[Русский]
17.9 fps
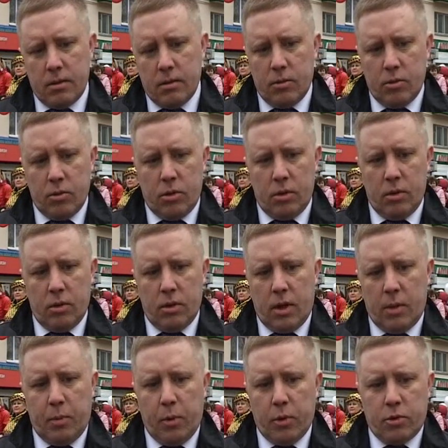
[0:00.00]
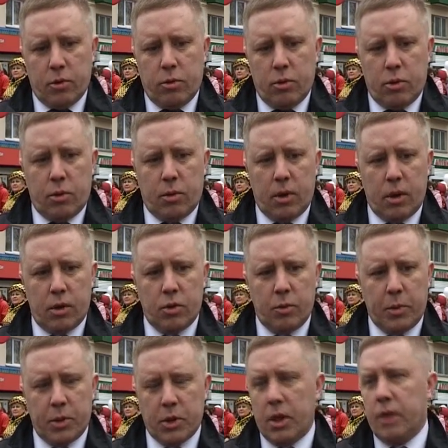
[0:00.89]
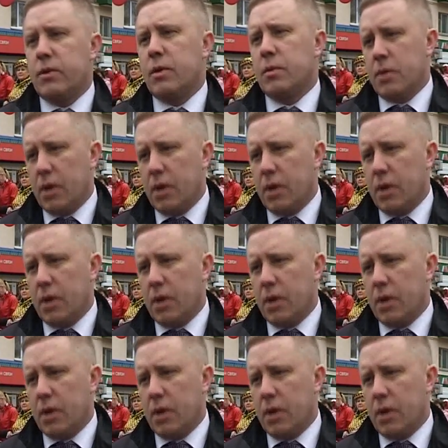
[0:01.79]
Ну и, на пользуясь случаем, хочу пожелать всем